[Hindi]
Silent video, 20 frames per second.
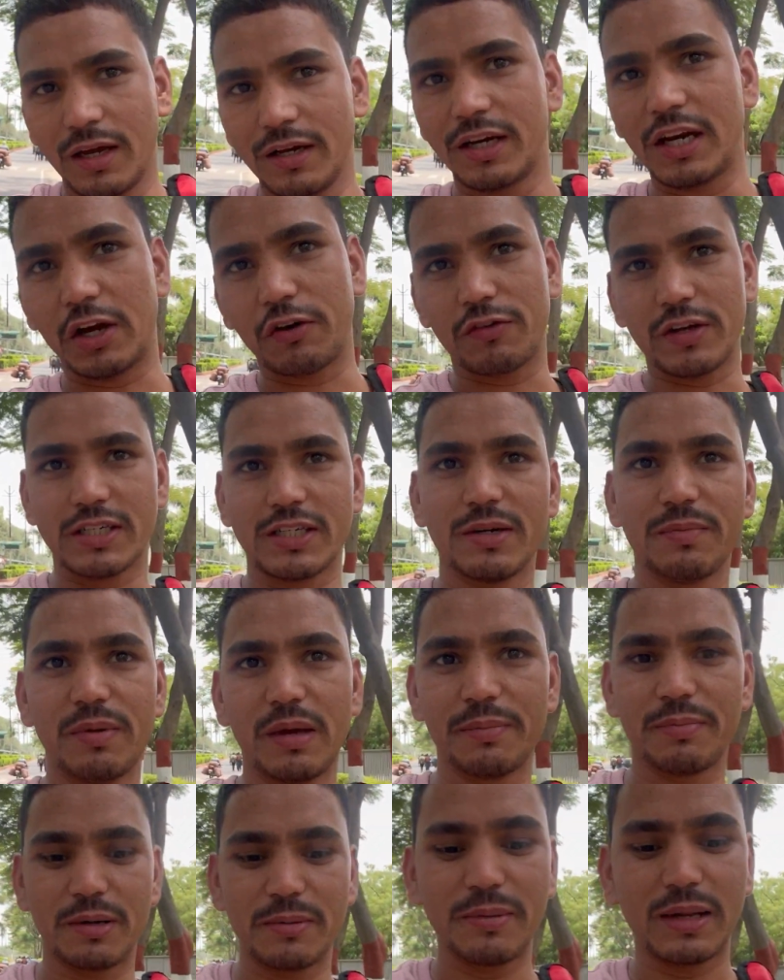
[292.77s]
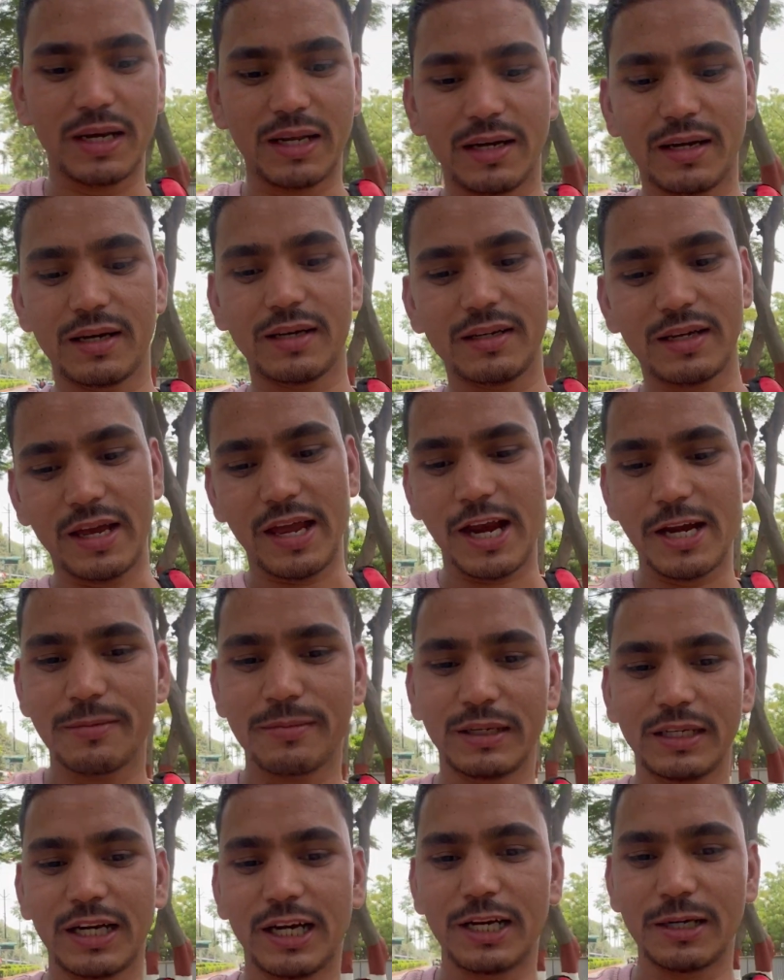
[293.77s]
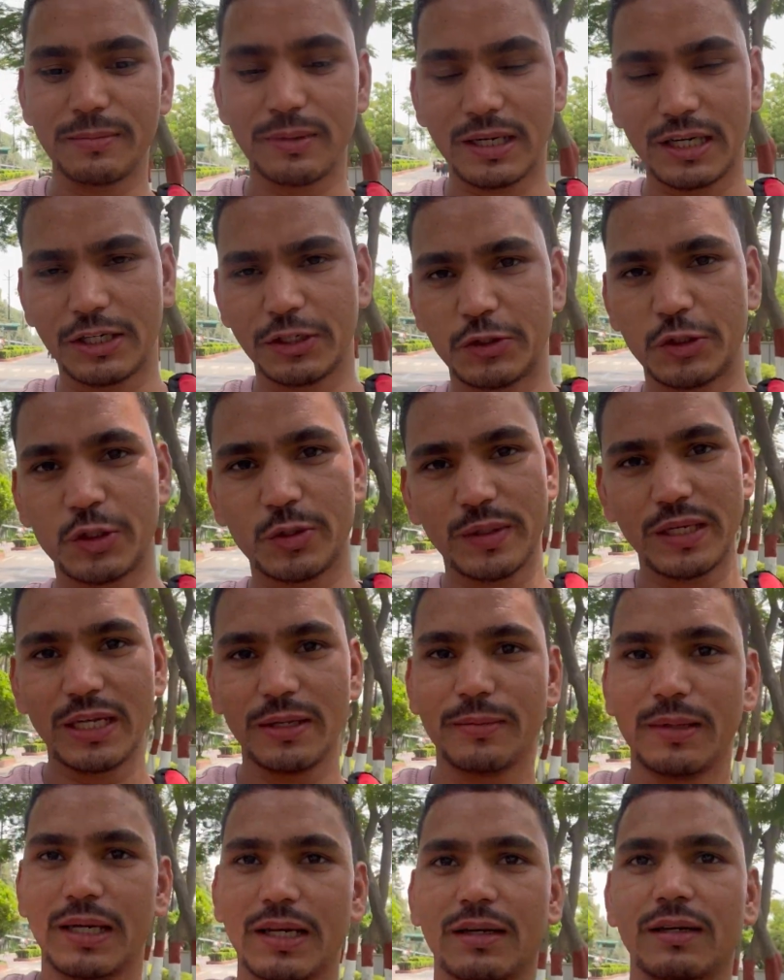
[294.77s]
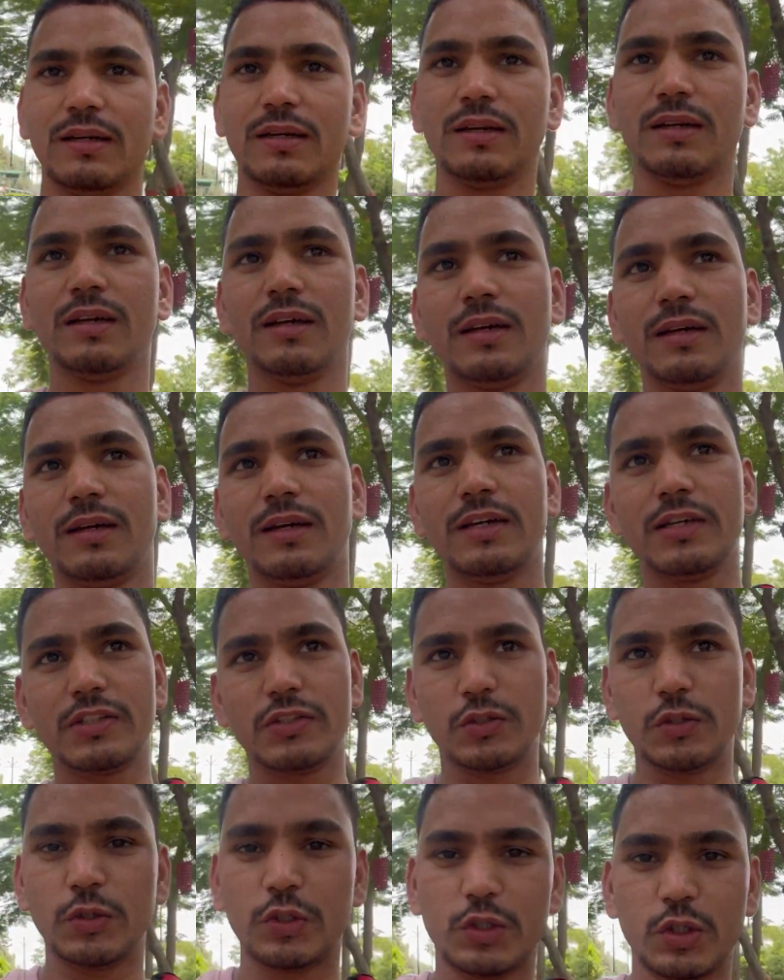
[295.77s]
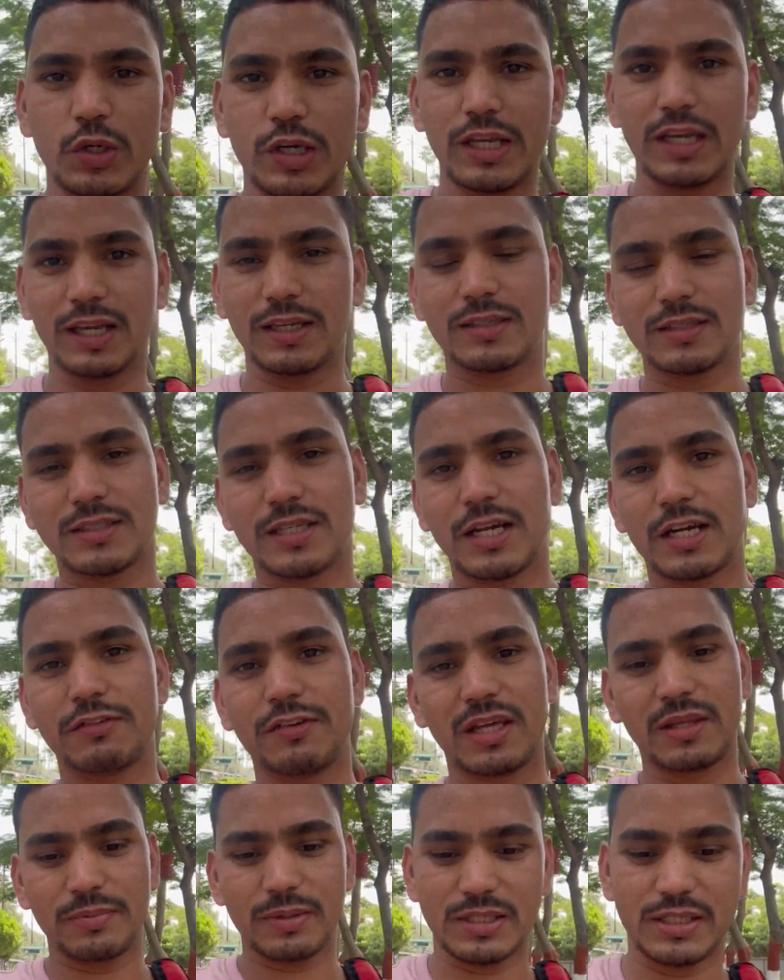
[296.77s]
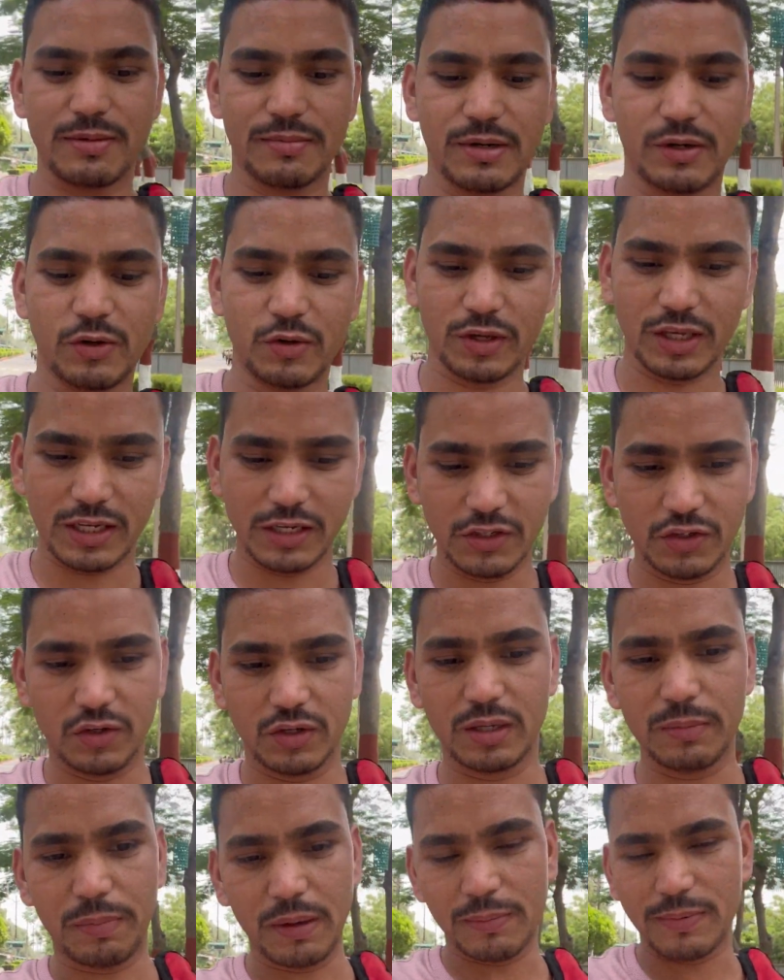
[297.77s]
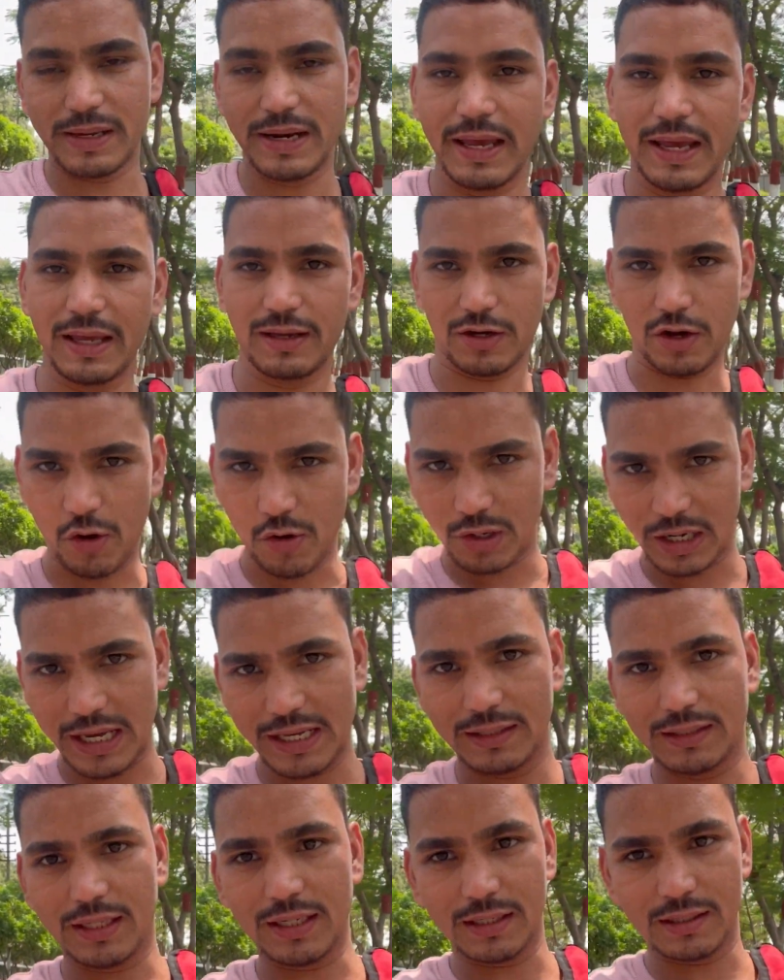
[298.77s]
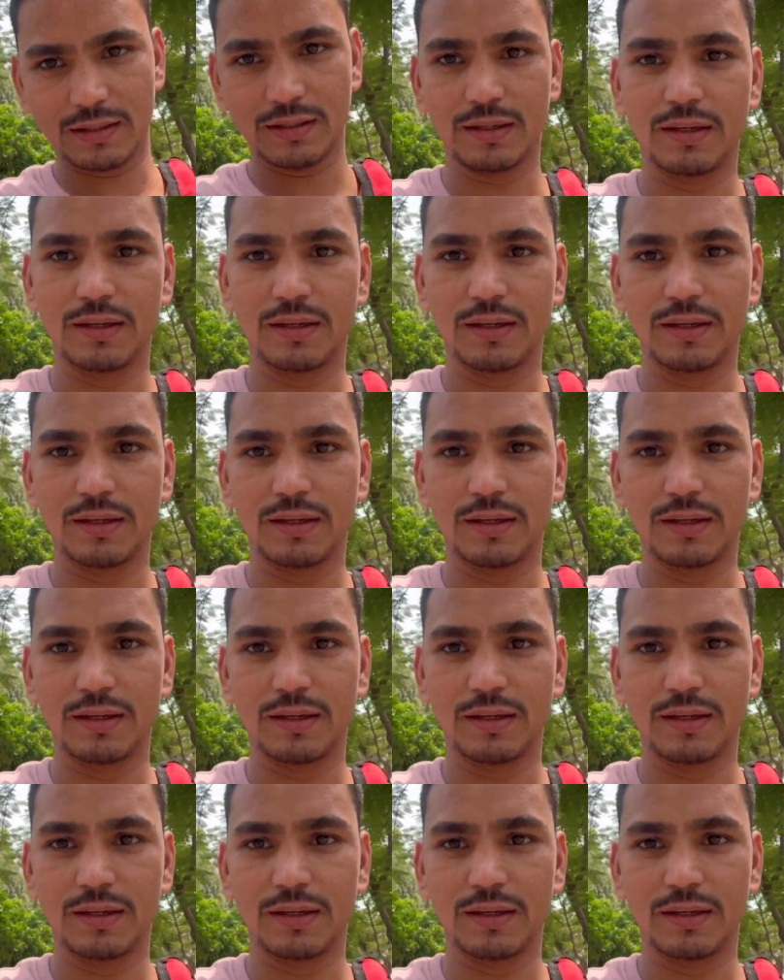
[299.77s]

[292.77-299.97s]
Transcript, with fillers: ना क्वेश्चन पेपर मिला न एडमिट कार्ड मिला कुछ भी नहीं मिला जो जो ले गया था सारा वहीं पर जमा हो गया क्योंकि पेपर ऑनलाइन था